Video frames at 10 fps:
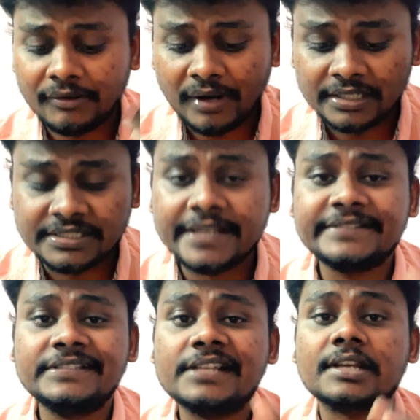వాళ్ళు
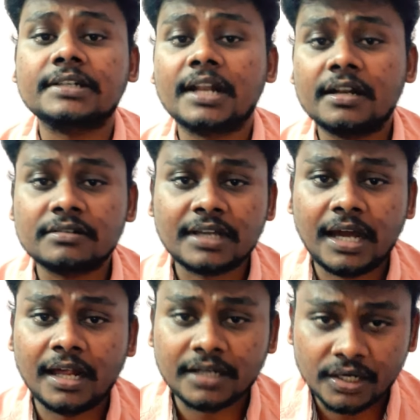చేసిందే చట్టాలు అన్నట్లుగా
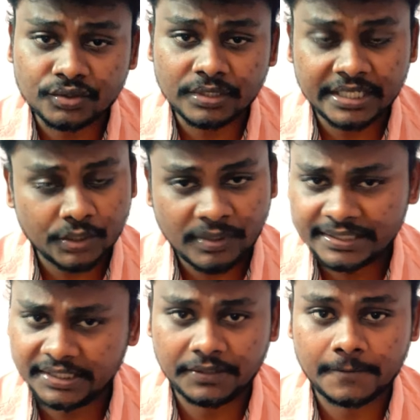
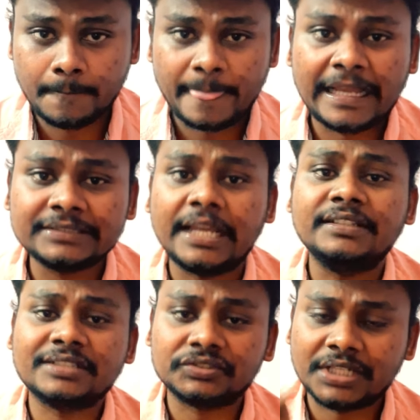నడుచుకునేటటువంటి తీరు గత
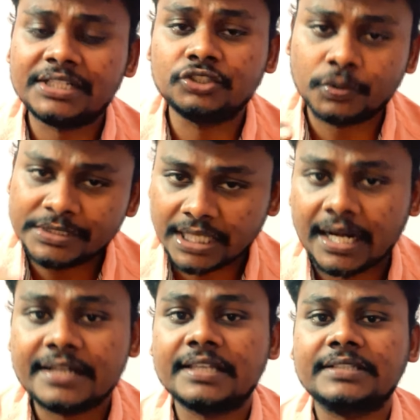ఐదు సంవత్సరాలు ఇంచుమించు
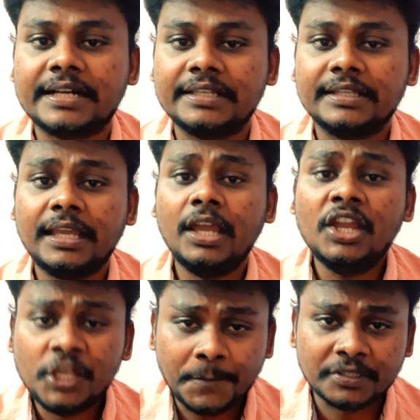అలాంటిదే జరిగింది
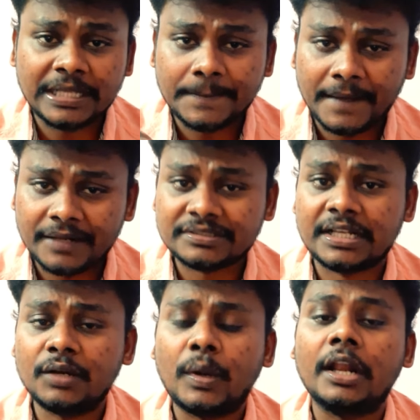ఇప్పుడు దాని
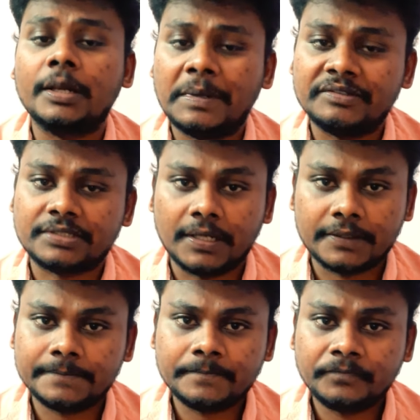పర్యవసానాలు వాళ్ళు
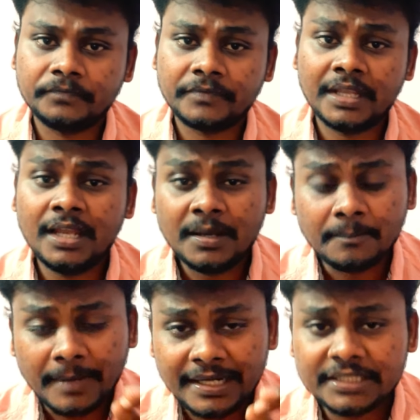అనుభవిస్తున్నారు
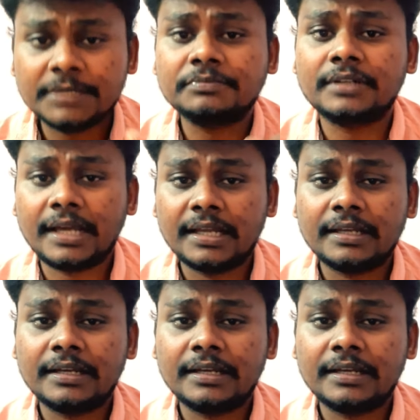మళ్ళీ చెప్తున్నా